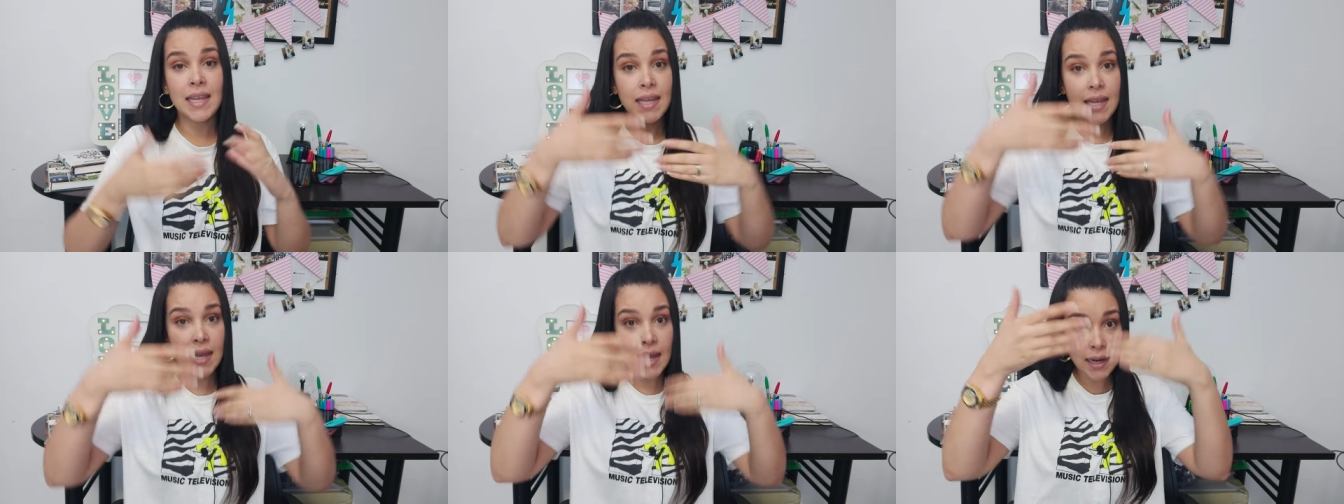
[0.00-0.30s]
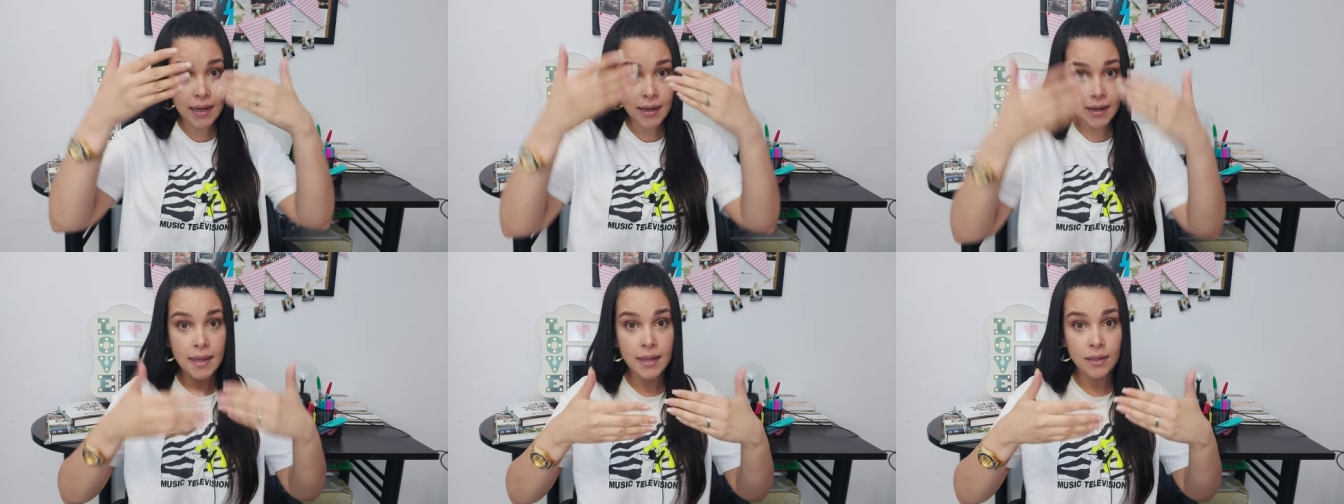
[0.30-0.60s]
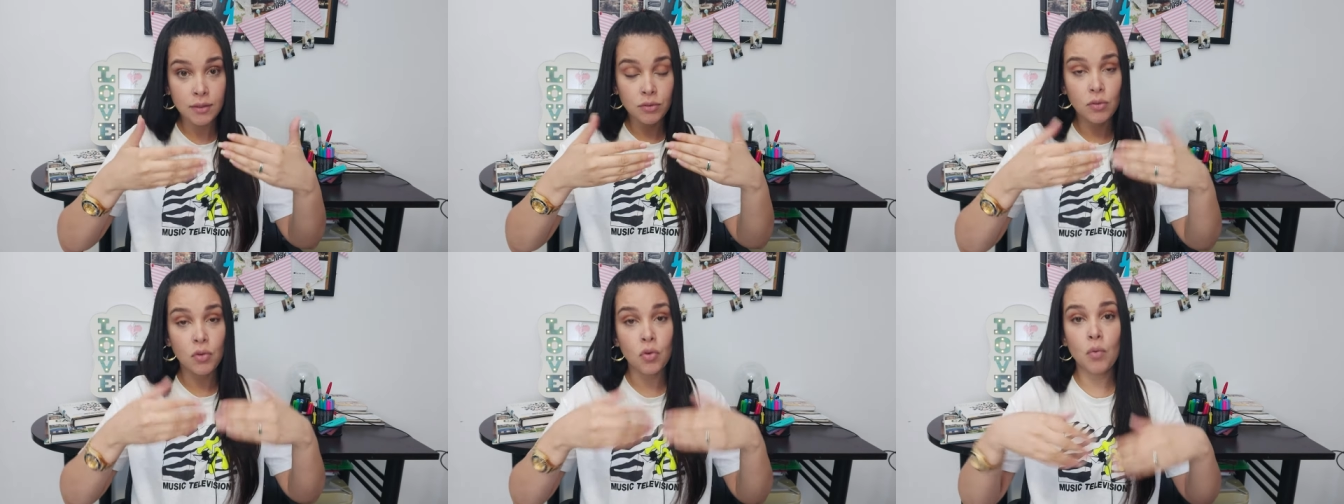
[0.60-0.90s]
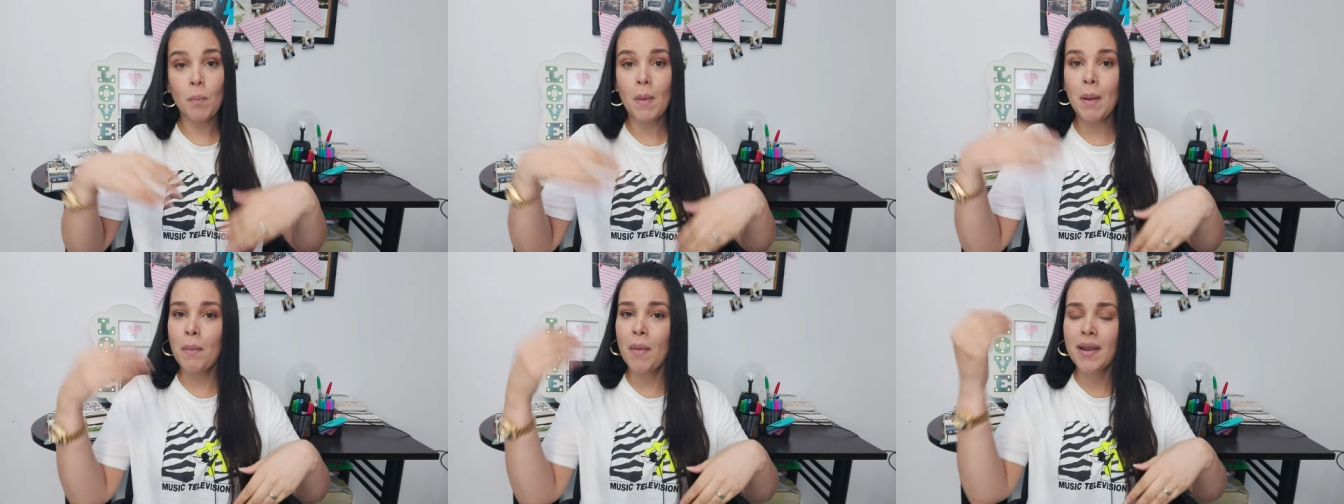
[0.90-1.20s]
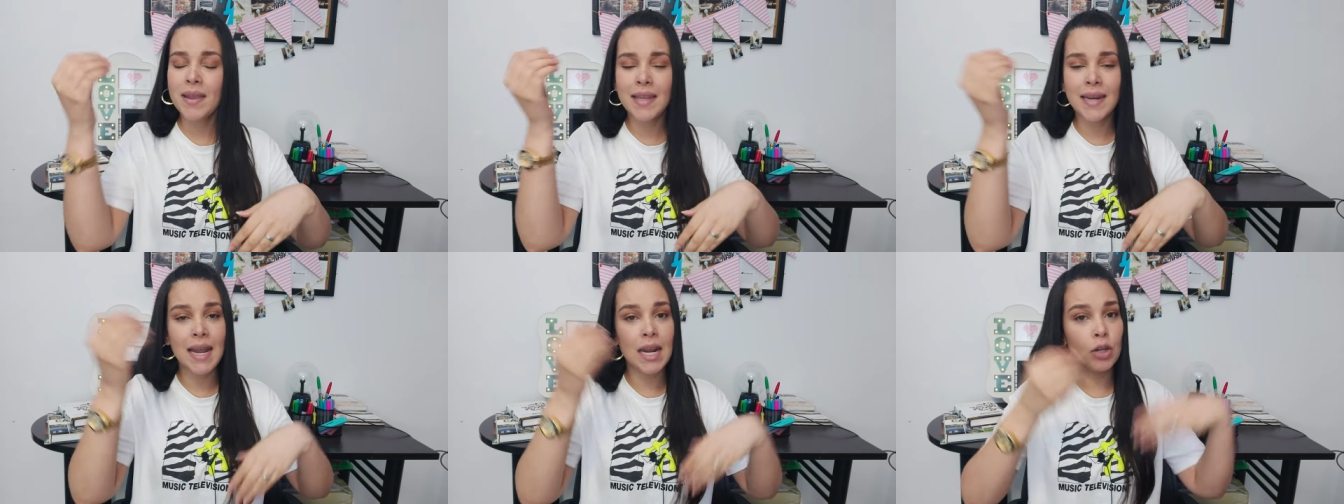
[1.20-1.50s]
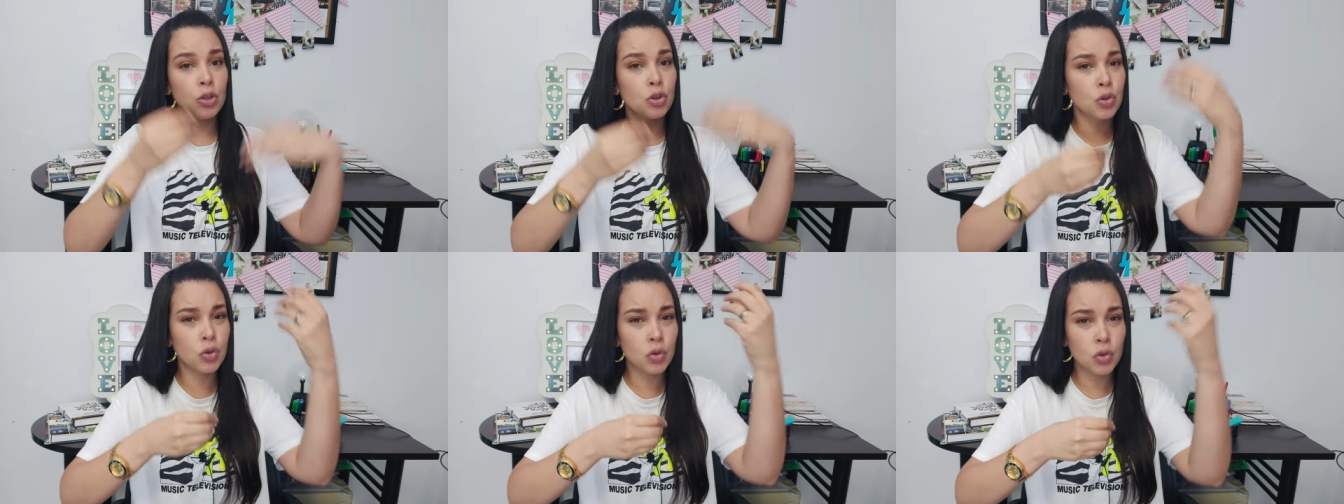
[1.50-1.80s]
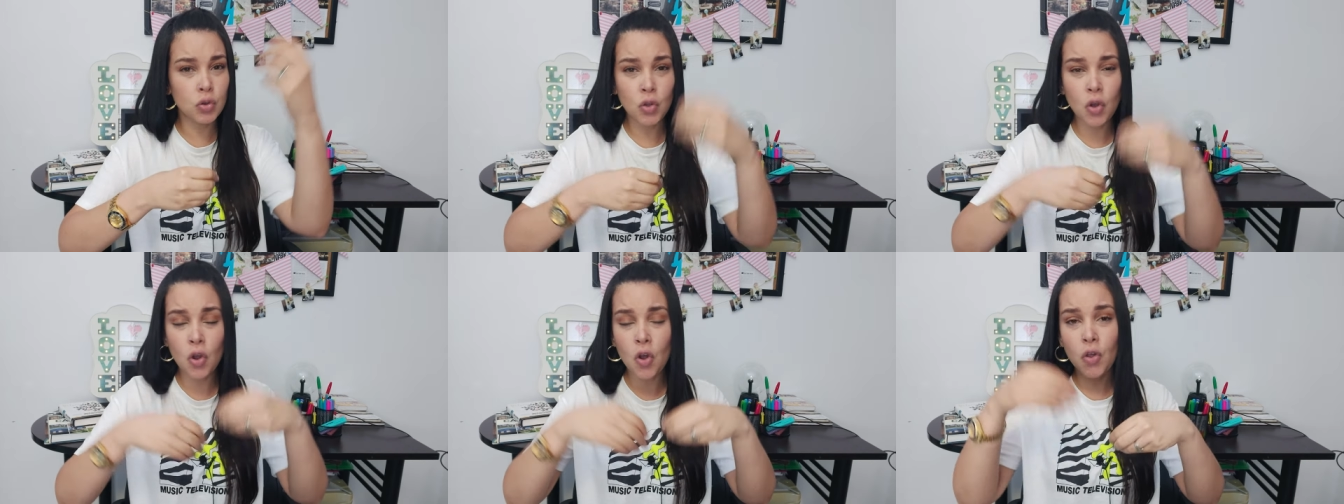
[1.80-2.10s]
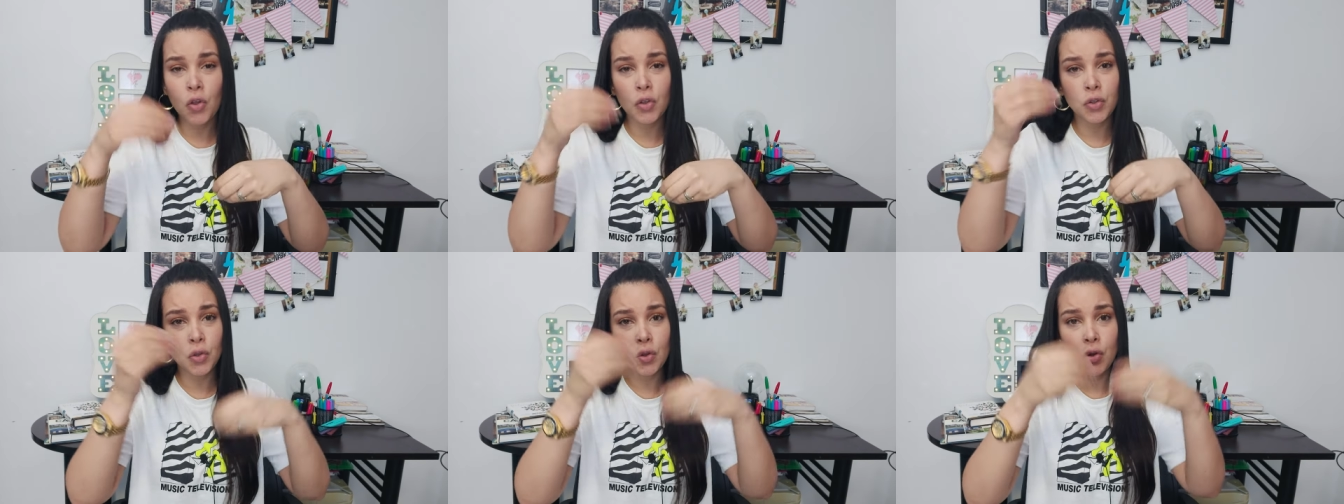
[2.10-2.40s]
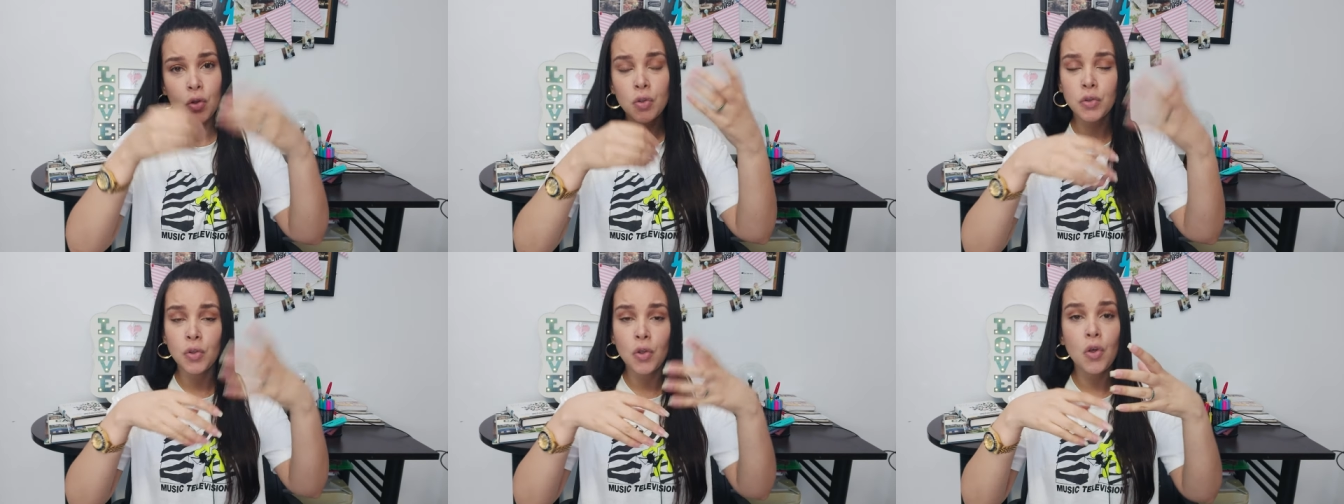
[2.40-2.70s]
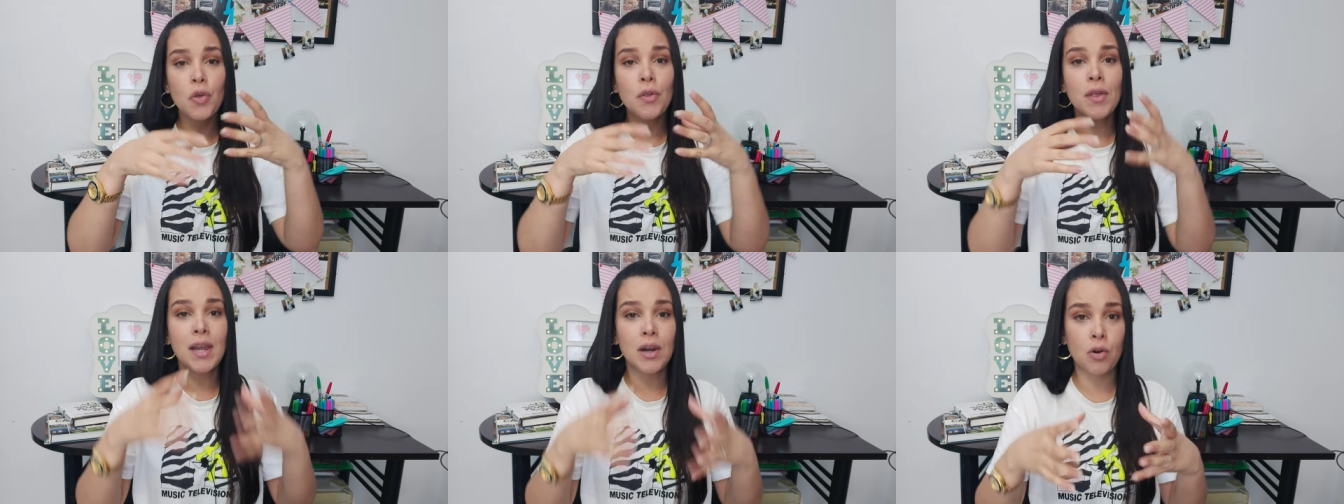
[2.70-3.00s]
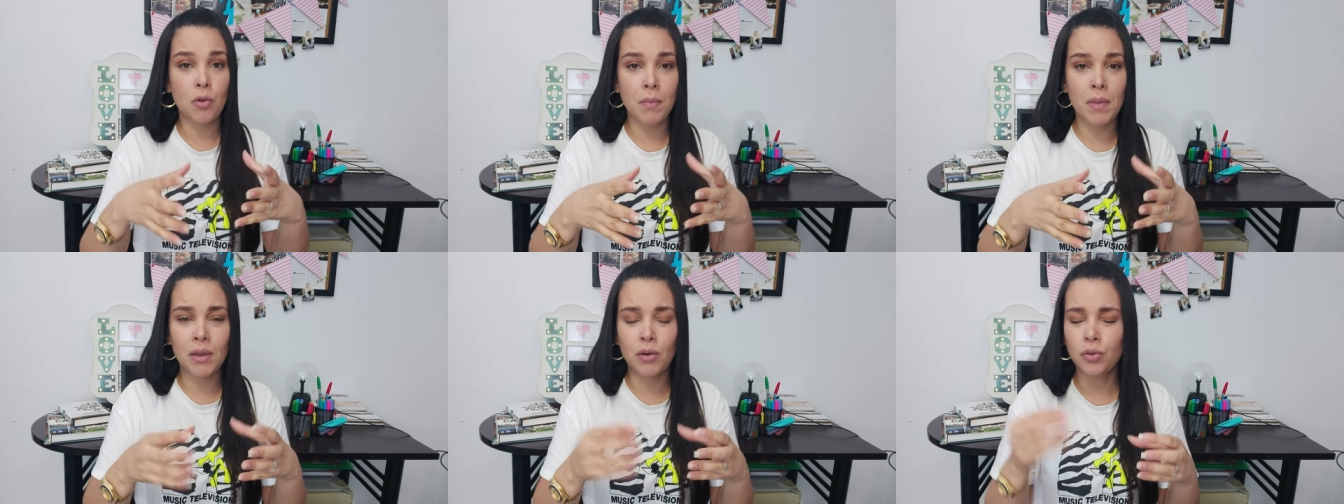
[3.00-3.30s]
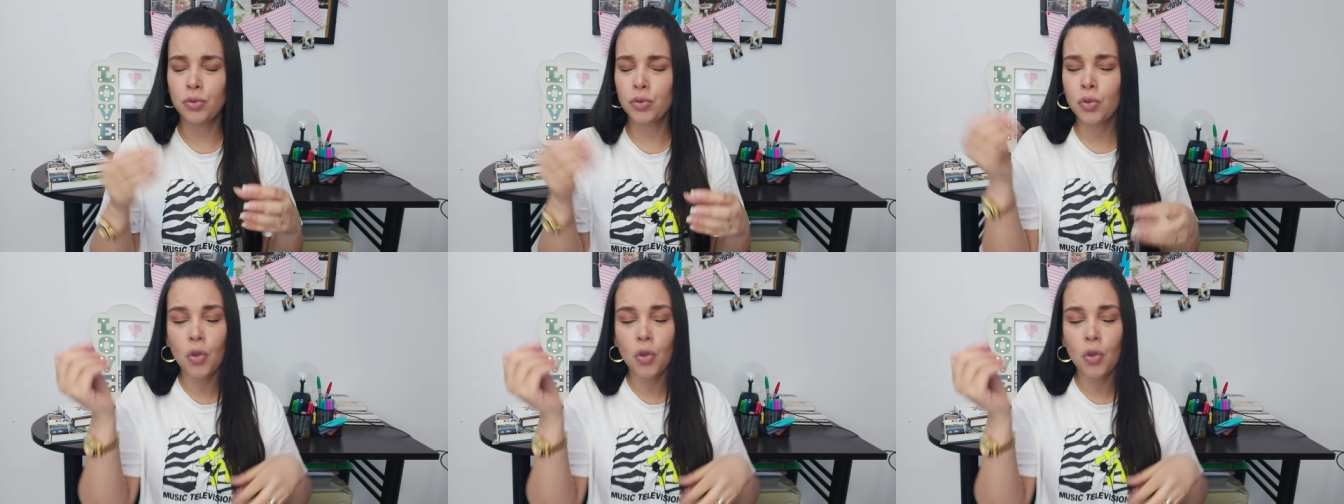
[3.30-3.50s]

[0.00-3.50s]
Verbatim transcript: y el resto vamos a llenar todo, todo, todo de romero.